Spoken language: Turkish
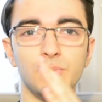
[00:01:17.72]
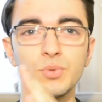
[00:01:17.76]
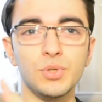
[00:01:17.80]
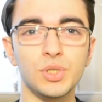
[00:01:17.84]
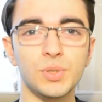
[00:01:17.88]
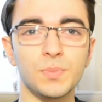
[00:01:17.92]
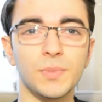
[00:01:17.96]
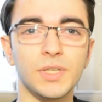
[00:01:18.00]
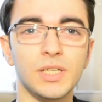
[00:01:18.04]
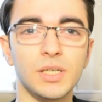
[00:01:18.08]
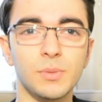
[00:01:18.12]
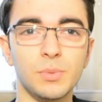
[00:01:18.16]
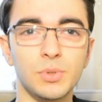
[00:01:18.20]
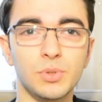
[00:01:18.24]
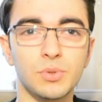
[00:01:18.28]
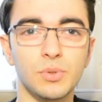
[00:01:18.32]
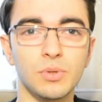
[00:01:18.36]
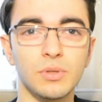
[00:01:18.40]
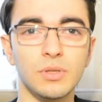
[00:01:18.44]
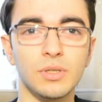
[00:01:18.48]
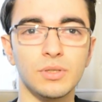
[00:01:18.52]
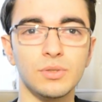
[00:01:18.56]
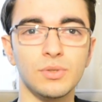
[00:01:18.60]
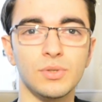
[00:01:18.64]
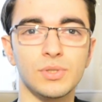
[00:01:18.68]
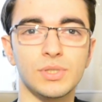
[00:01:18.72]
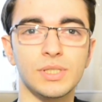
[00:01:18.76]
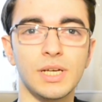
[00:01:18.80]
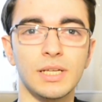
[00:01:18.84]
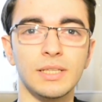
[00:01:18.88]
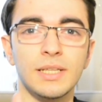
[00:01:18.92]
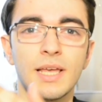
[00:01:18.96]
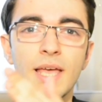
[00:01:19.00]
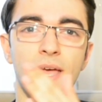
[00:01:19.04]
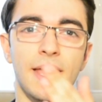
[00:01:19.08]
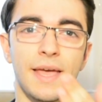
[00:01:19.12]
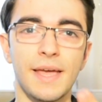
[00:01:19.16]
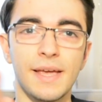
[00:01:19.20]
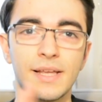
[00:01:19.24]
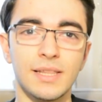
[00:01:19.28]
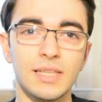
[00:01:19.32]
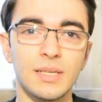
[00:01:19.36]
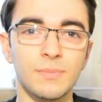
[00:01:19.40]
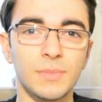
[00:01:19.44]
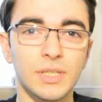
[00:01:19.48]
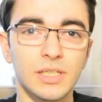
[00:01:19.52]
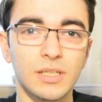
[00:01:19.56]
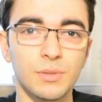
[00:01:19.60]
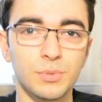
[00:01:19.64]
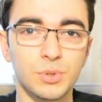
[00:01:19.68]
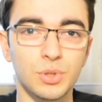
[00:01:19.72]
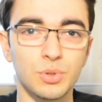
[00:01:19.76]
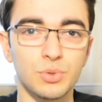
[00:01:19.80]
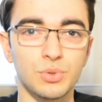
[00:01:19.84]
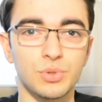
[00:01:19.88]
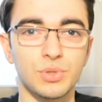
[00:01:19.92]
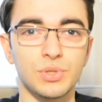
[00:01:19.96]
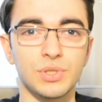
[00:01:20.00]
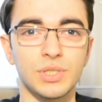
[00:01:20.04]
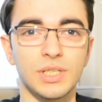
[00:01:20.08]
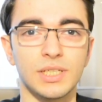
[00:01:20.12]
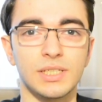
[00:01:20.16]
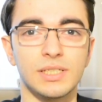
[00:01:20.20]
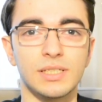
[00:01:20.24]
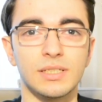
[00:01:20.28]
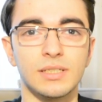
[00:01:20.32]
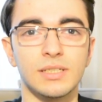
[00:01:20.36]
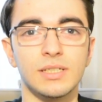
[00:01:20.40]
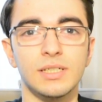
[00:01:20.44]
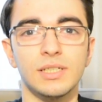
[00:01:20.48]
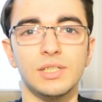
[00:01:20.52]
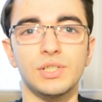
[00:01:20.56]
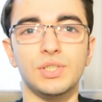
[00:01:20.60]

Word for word: 100 megabit kullanıyorsan 50 megabit'e düşeceksin.